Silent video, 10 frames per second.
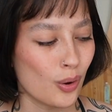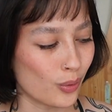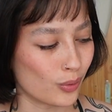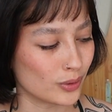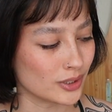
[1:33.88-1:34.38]

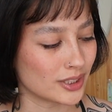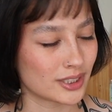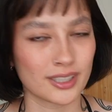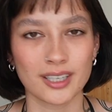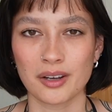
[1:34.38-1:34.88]

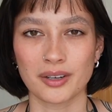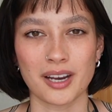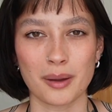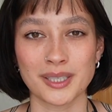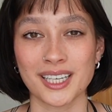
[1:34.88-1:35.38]
Und genau, dann
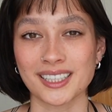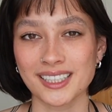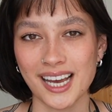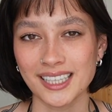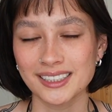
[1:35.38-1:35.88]
habe ich da das
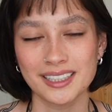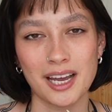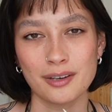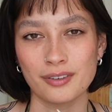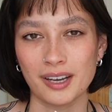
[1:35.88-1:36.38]
Casting
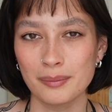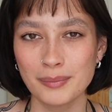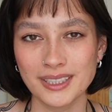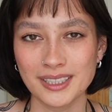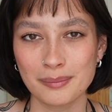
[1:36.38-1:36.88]
einfach
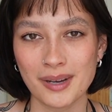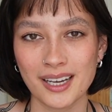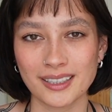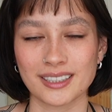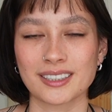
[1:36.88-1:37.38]

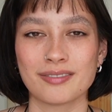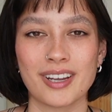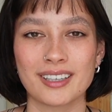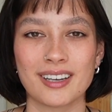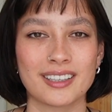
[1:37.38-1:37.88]
mitgemacht. Ich
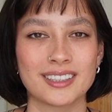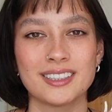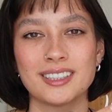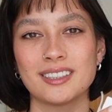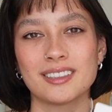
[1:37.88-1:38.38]
werde da jetzt
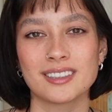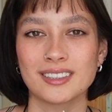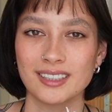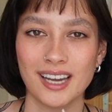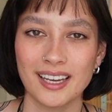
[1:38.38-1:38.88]
nicht ins
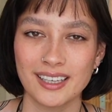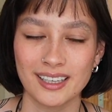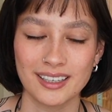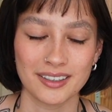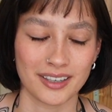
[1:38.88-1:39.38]
Detail
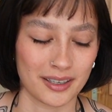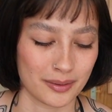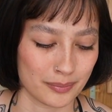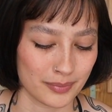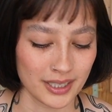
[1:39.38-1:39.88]
gehen.
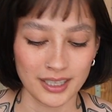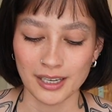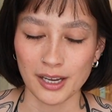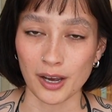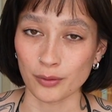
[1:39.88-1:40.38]
Ähm,
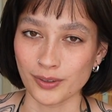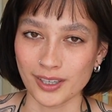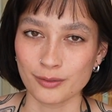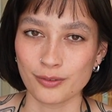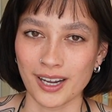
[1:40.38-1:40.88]
auf
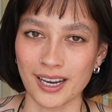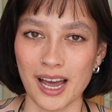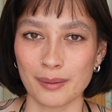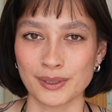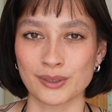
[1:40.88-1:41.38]
jeden Fall
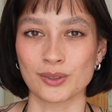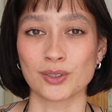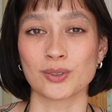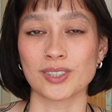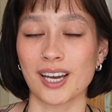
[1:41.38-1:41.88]
habe ich
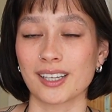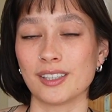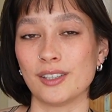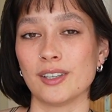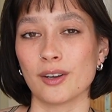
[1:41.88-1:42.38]
sozusagen
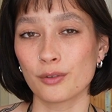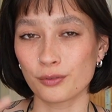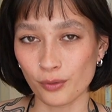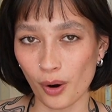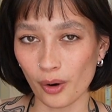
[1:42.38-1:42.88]
die
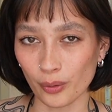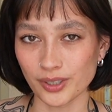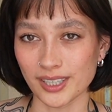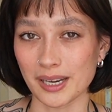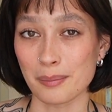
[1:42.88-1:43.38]

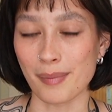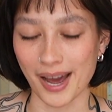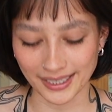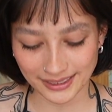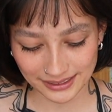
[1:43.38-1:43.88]
Vorrunde
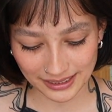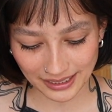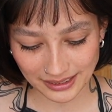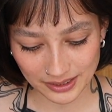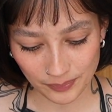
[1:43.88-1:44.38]

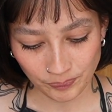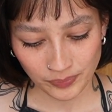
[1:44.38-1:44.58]
gemeistert.